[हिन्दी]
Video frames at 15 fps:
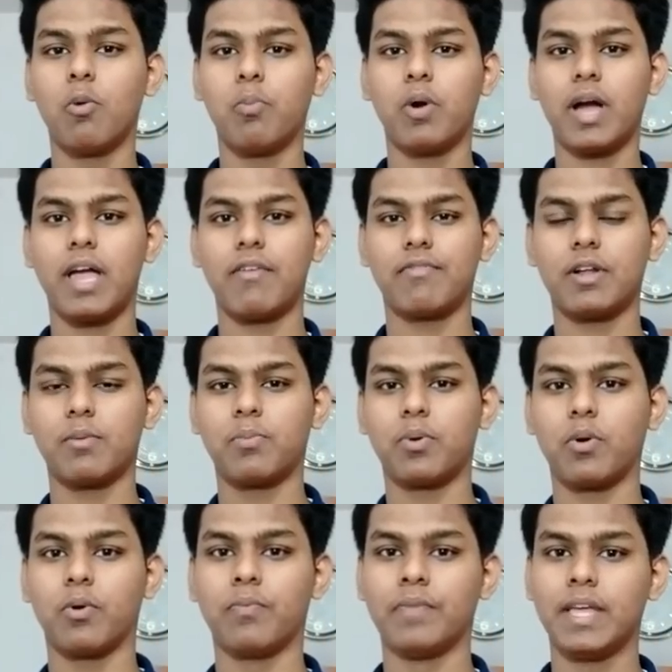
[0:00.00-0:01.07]
ओप्पो का एफ नाइन
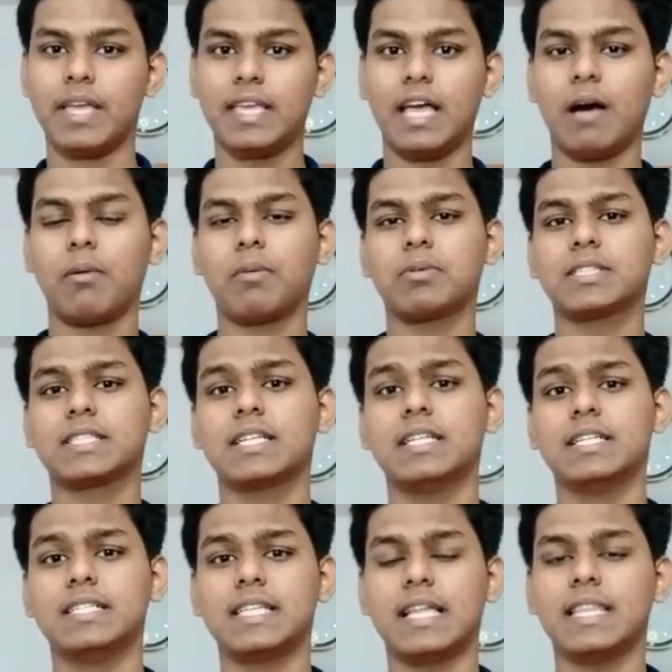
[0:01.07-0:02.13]
प्रो यहाँ पर आप इसकी
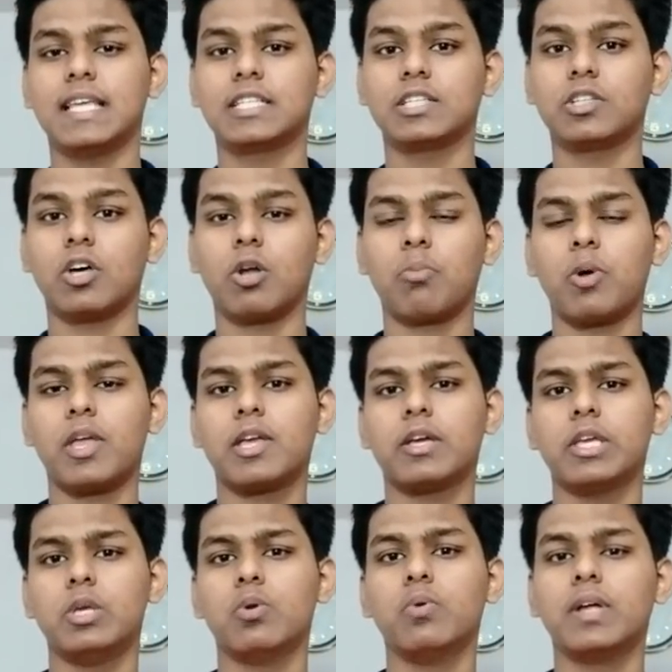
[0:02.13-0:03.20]
डिज़ाइन देख सकते हो और आपको एक
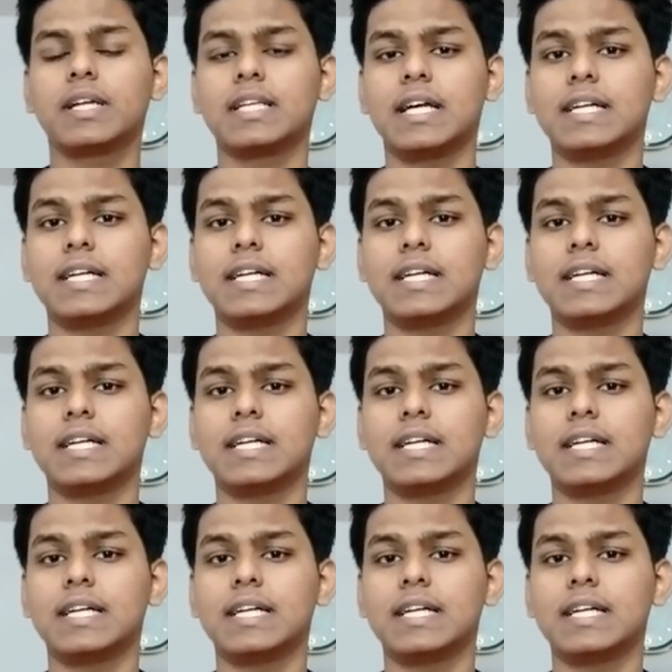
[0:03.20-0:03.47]
यूनिक सा